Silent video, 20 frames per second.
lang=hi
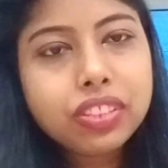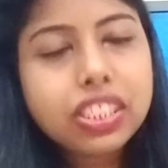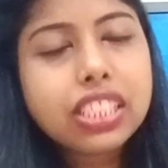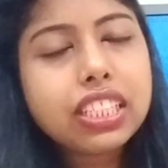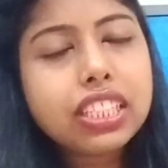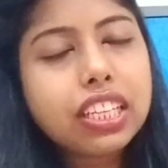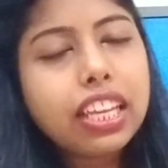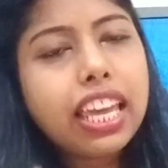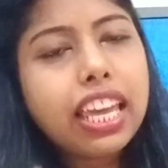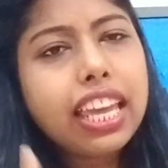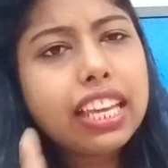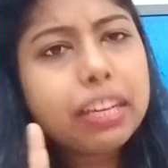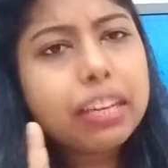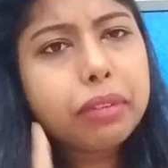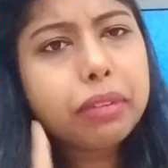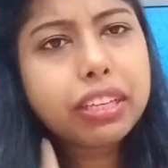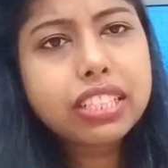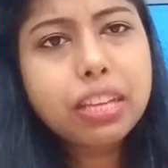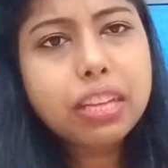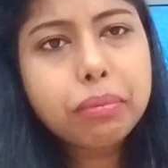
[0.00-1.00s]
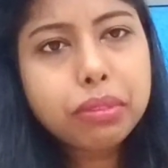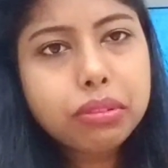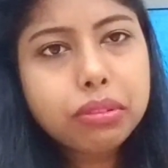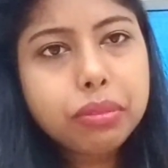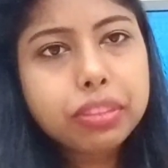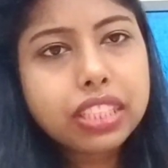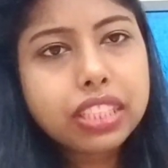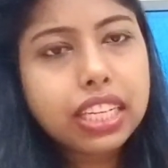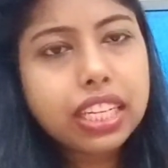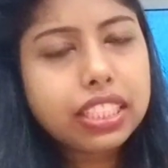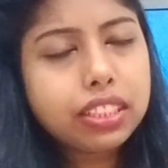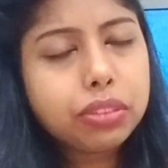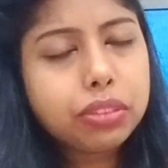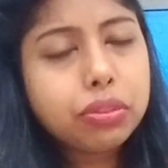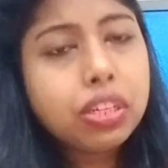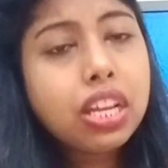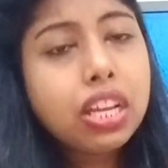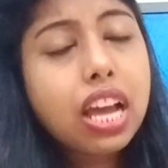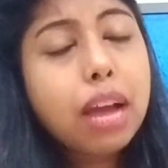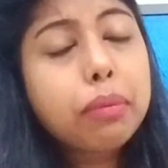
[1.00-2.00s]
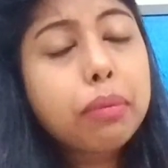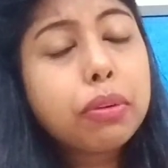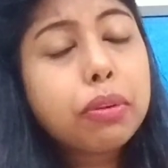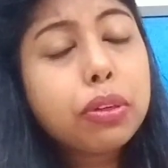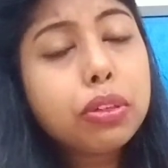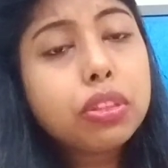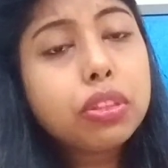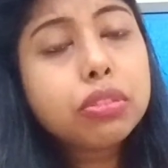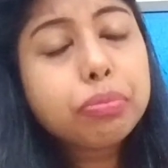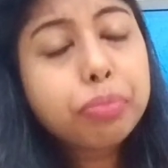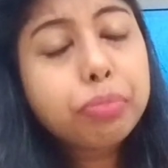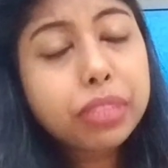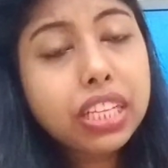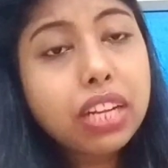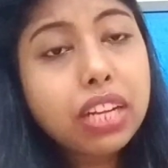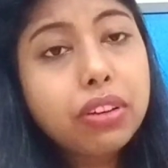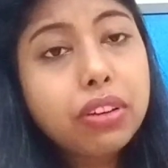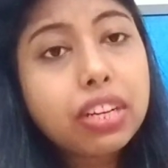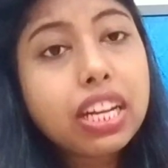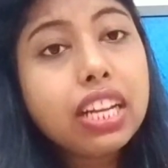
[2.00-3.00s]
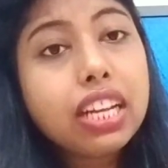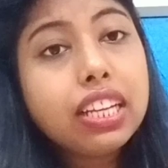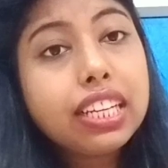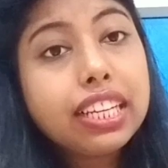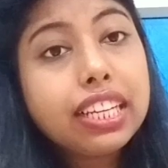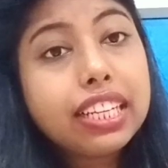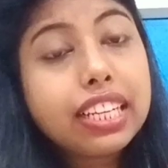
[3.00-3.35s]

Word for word: जैसे कि एक एग्जाम्पल में बता देती हूँ आप लोगों को पता होगा